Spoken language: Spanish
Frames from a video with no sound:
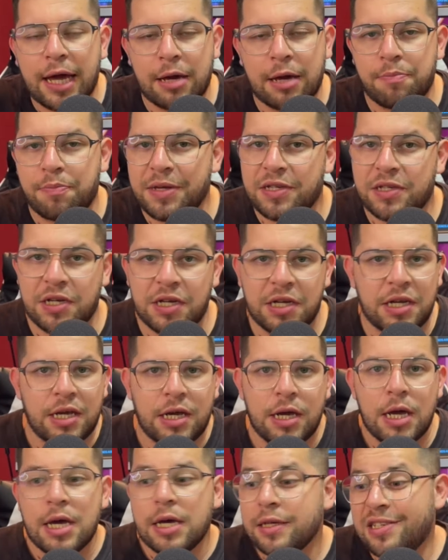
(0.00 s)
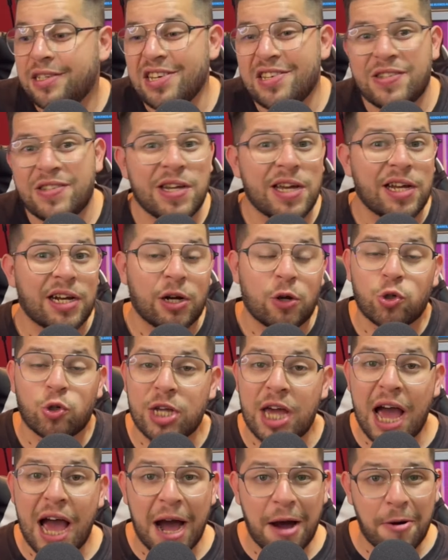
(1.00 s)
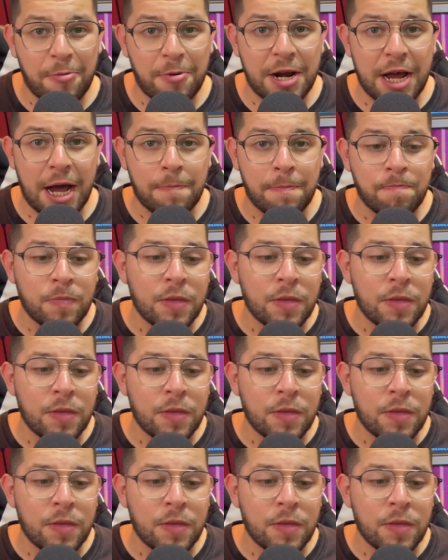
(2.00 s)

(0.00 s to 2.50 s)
que Piscini se cierre o se abra,